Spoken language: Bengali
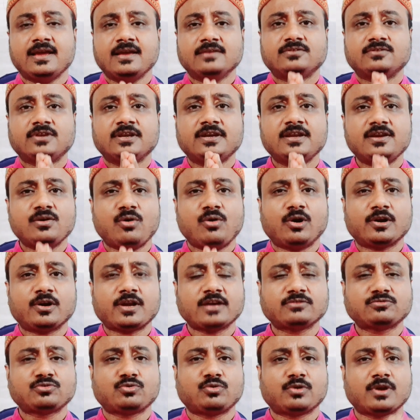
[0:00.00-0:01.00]
তিনি
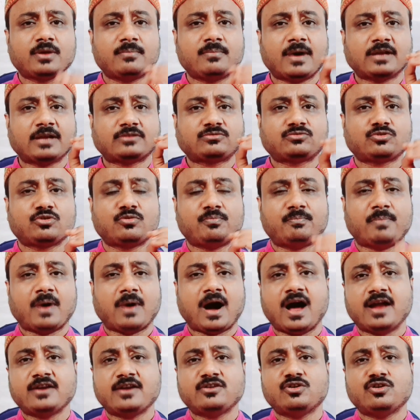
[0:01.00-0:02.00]
হঠাৎ করে মাত্র
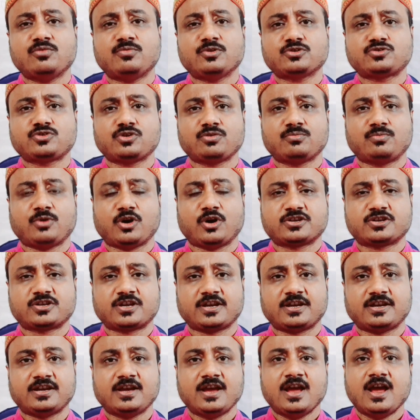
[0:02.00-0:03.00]
বাহান্ন বছর
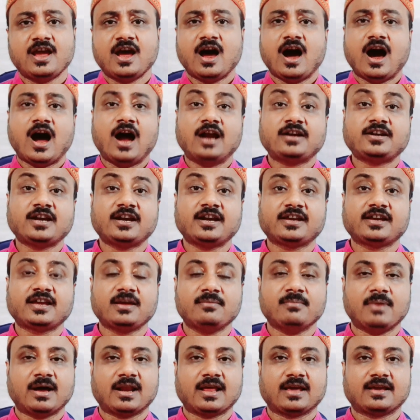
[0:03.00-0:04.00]
বয়সে হার্ট অ্যাটাকে
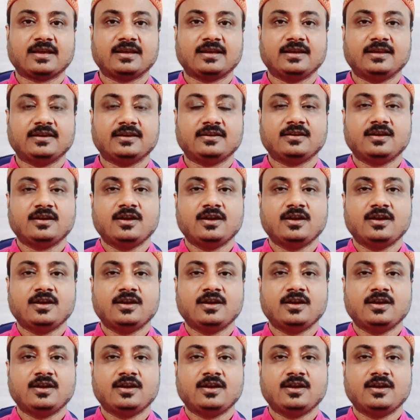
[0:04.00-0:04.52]
মারা গেলেন